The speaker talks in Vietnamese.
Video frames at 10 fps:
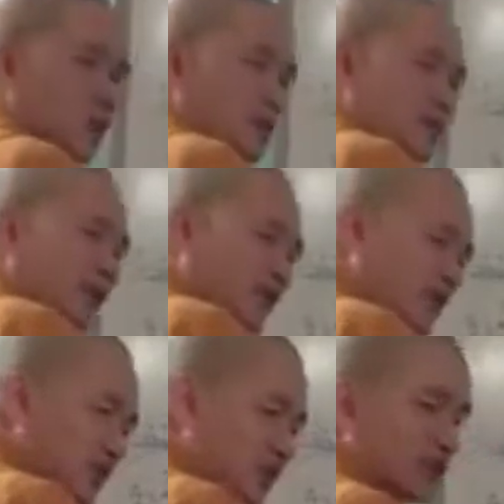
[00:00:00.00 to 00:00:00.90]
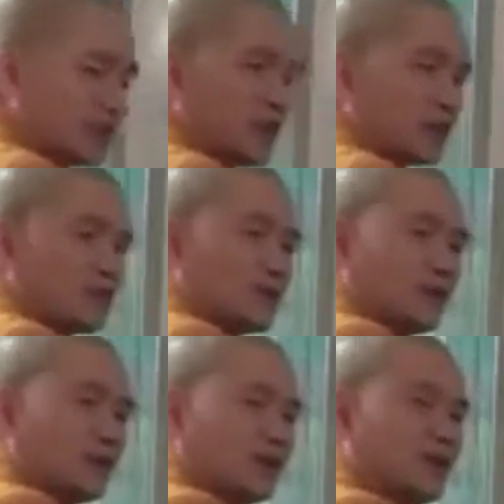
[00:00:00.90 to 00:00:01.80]
Qua bên đây nói chuyện với thầy Tâm
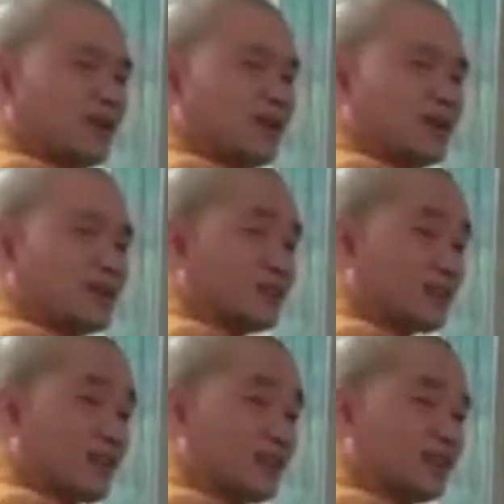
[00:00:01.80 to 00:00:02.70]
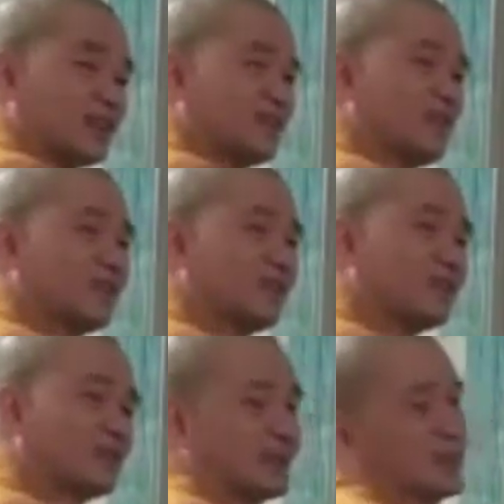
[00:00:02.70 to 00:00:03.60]
Tịnh là thầy lúc
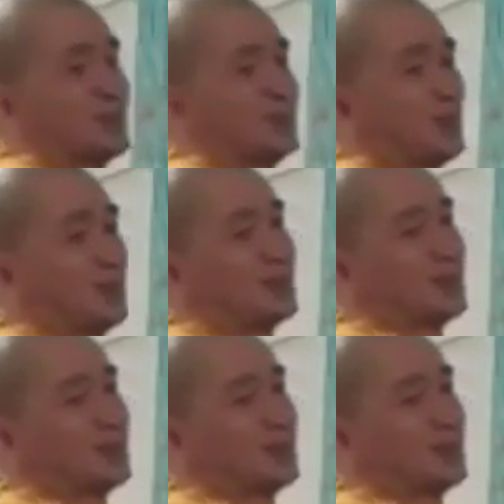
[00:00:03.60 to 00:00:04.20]
thầy đưa tôi